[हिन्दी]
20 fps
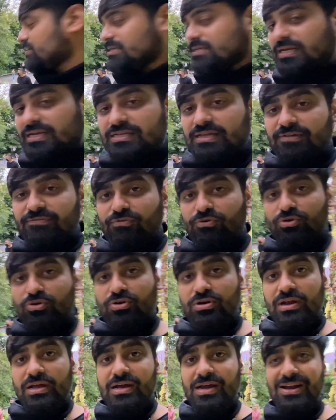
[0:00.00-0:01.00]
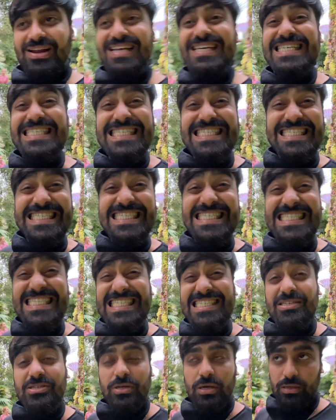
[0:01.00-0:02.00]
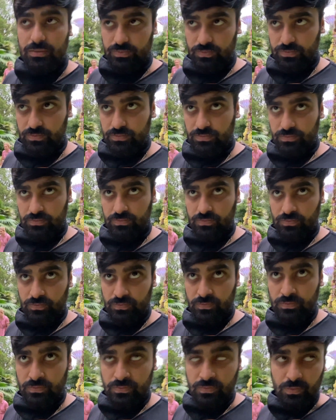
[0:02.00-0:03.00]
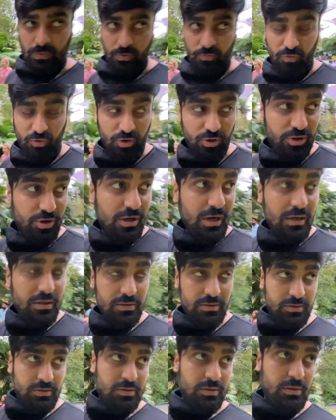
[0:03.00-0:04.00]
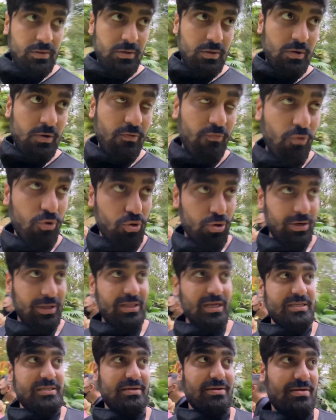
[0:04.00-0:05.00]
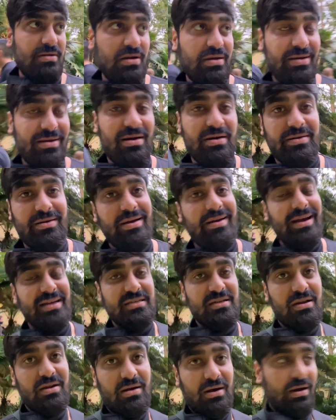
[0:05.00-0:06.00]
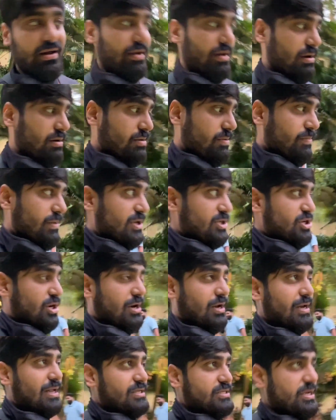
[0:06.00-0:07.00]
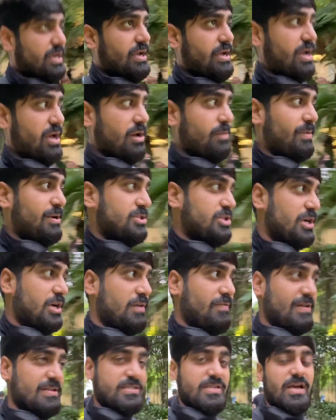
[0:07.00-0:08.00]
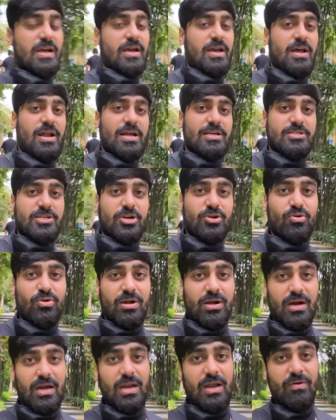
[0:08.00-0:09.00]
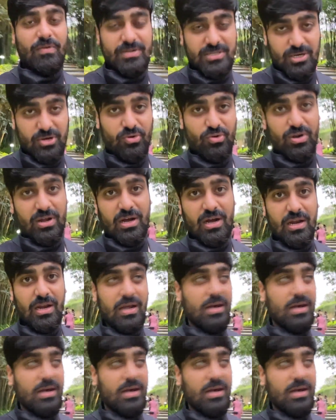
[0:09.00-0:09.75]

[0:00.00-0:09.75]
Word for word: से जैसे ही फोटो क्लिक करना इसका फोटो दिखा फ़ोटो ठीक तरह से निकाला यार कि कैसे निकाला यार मेरी शक्ल ऐसी आई यार मेरी शक्ल वैसी आई यार ऐसा क्यों निकाला है वैसा क्यों निकाला